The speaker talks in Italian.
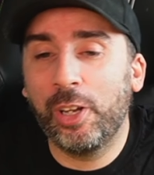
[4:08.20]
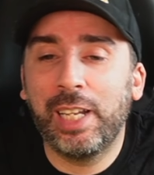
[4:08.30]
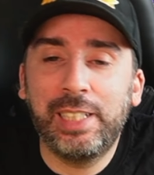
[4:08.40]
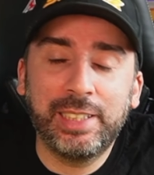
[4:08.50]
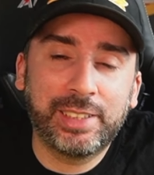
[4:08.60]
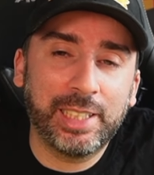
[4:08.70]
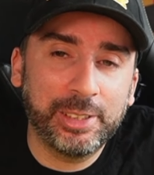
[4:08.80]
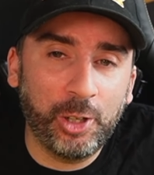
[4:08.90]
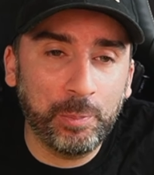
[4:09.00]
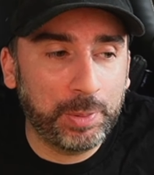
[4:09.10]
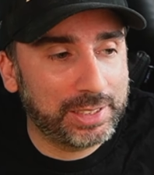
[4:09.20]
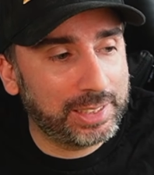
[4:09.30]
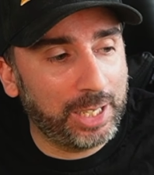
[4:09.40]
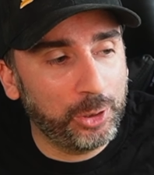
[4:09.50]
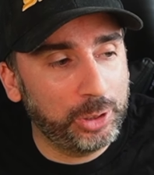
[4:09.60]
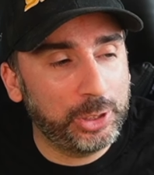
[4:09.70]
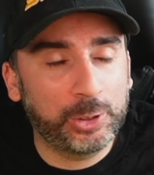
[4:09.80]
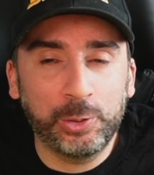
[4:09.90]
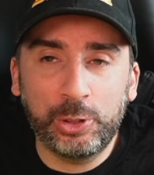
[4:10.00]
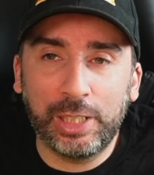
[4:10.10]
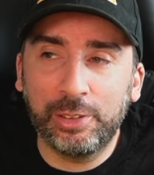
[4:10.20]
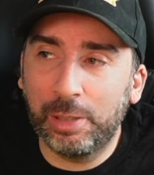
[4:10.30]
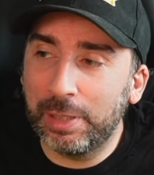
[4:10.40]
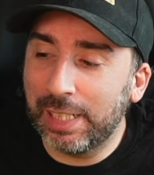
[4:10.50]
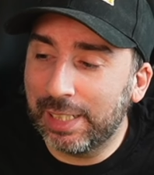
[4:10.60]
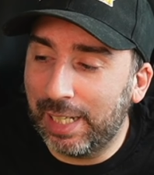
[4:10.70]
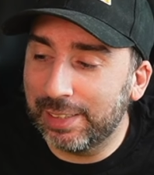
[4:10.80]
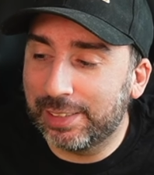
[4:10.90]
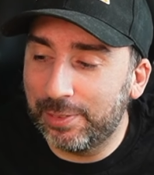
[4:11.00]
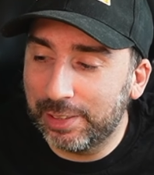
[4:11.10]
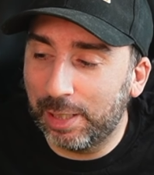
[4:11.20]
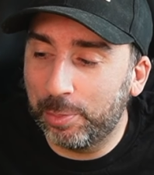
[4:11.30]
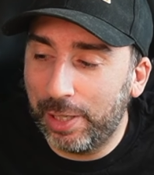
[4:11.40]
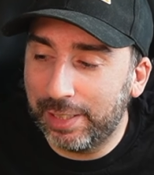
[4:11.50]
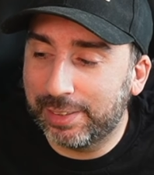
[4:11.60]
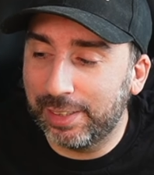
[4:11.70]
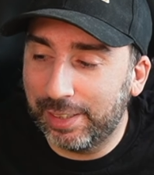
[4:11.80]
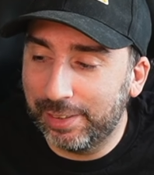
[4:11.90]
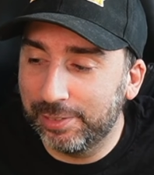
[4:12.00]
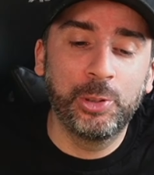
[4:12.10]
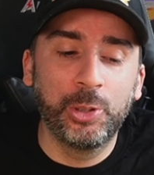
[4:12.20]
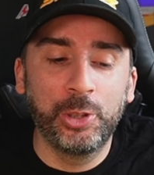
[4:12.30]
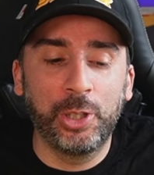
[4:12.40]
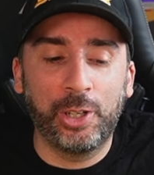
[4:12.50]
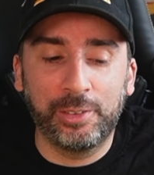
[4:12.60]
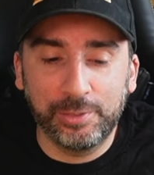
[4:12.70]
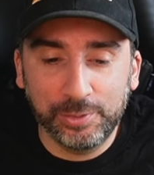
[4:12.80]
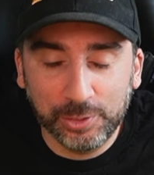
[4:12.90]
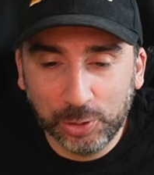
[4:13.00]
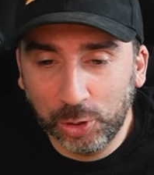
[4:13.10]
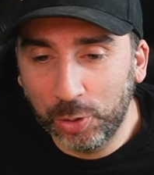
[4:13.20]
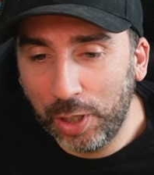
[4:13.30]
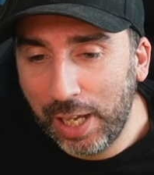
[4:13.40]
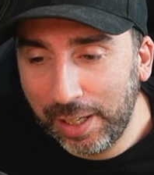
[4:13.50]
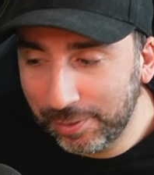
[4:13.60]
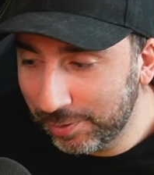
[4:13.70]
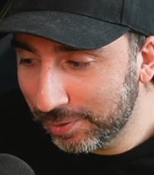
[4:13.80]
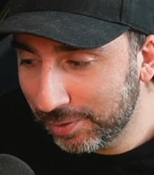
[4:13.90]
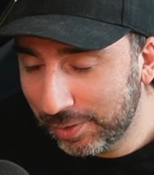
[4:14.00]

ora gli star drop stanno distruggendo le megacasse, mi sa, può essere. Uno, due...